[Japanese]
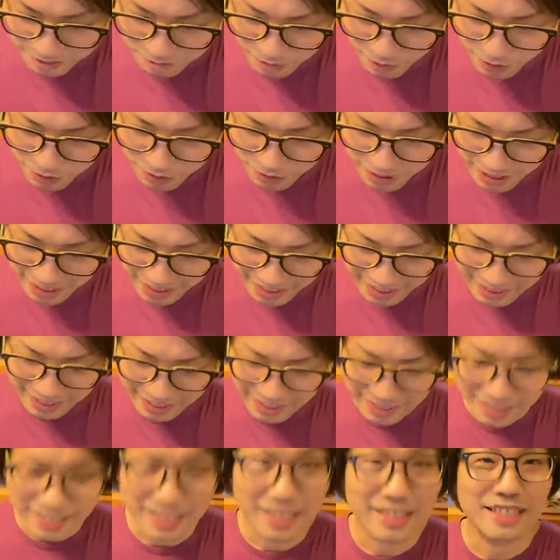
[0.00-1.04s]
あもうひとり、
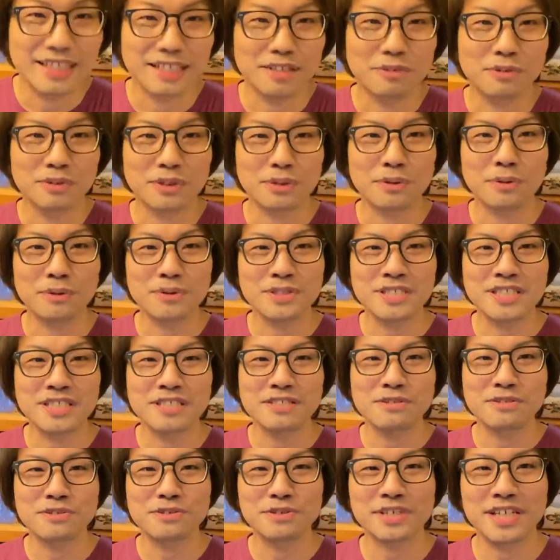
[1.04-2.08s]
えー、今度は黒人
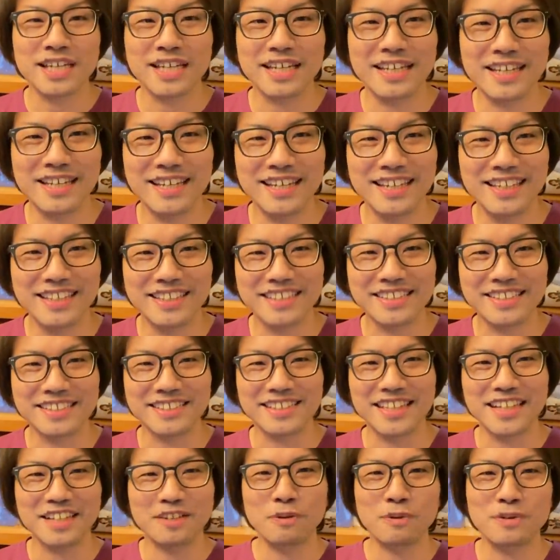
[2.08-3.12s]
の女性です
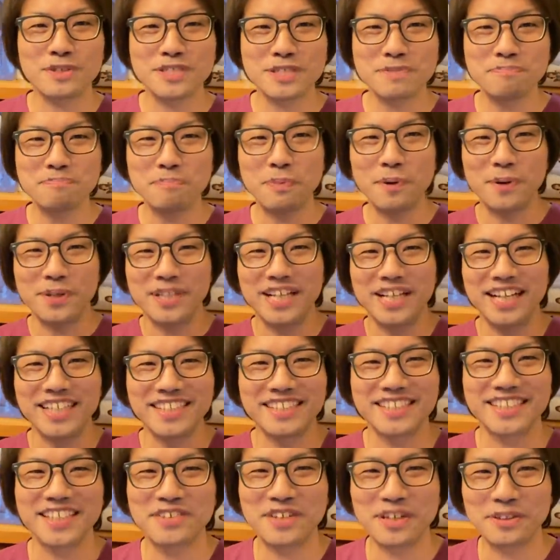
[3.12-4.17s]
ね。黒人っぽい男
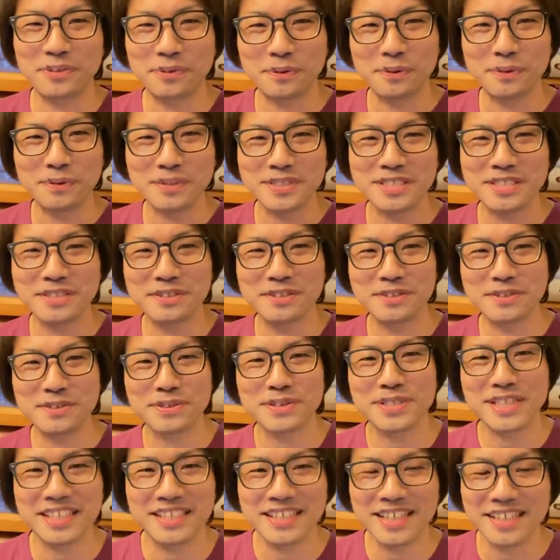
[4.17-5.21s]
性のあと黒人の女
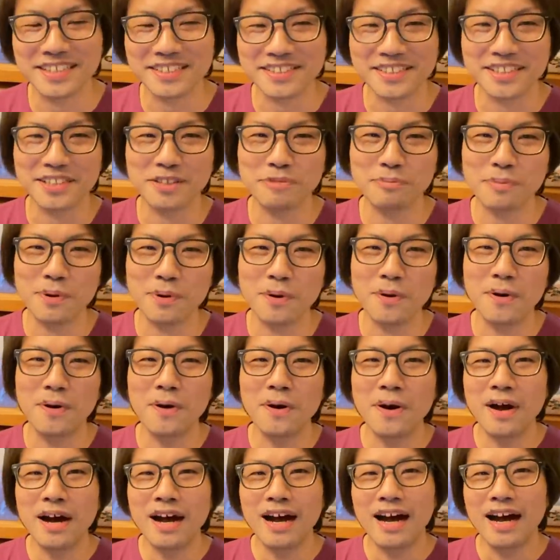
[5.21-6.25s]
性なんですけども、
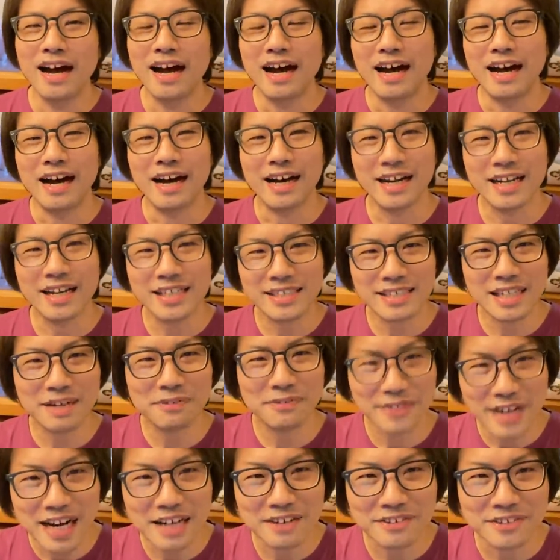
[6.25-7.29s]

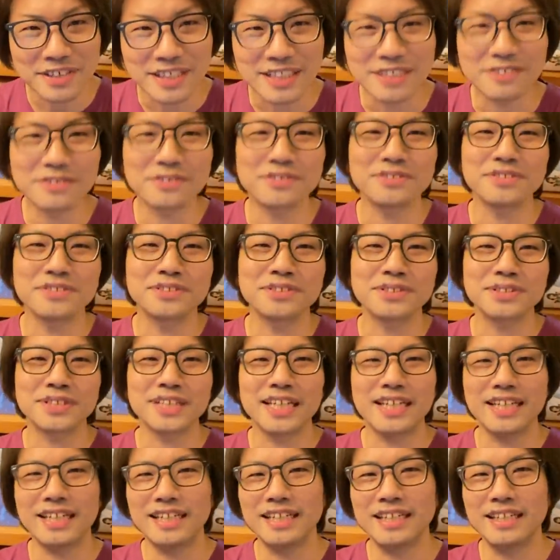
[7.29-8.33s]
アレサ・フランクリンという女
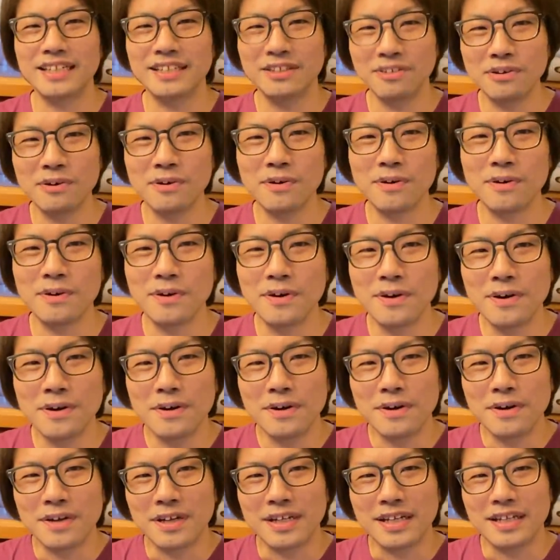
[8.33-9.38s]
性の「
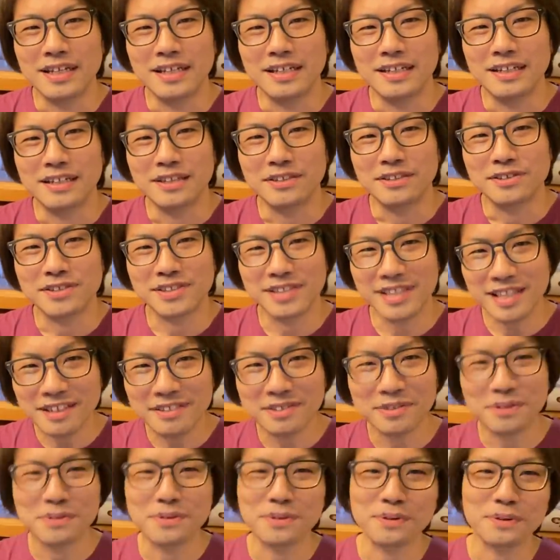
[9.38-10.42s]
えー、
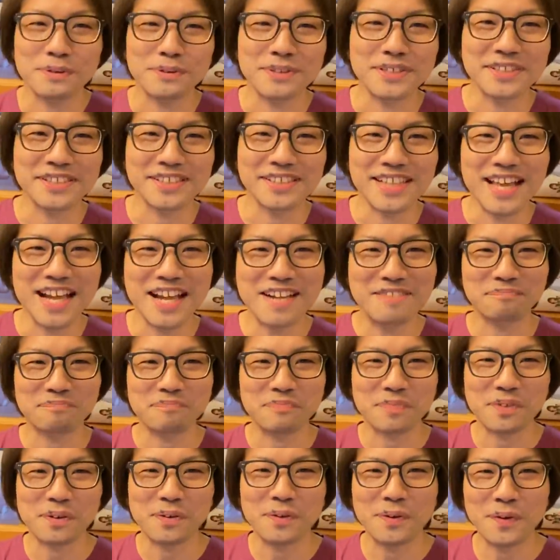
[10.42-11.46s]
シンク」という曲ですね。
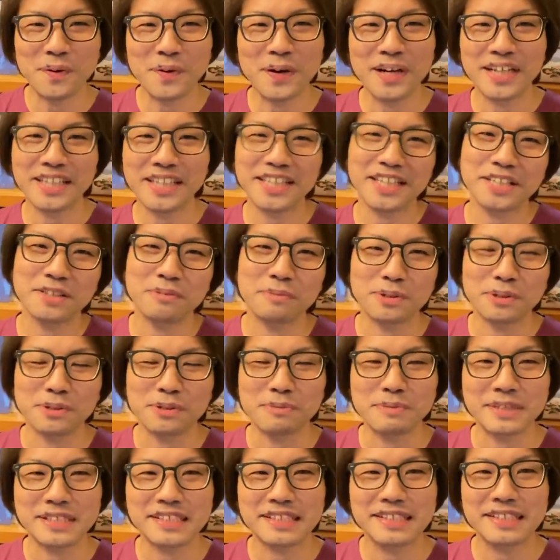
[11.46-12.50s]
これをあげたいと思ってお
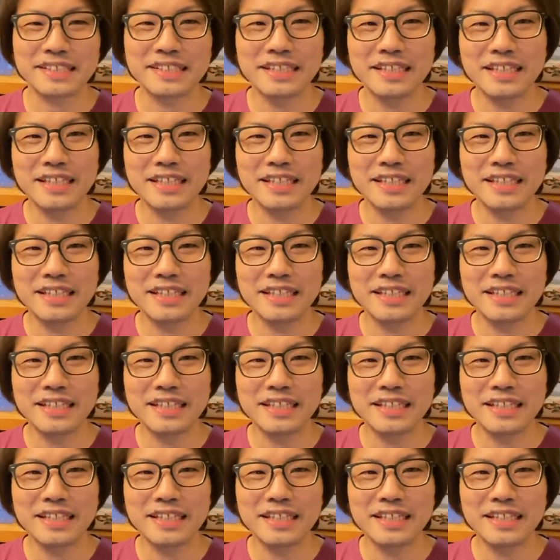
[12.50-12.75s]
ります。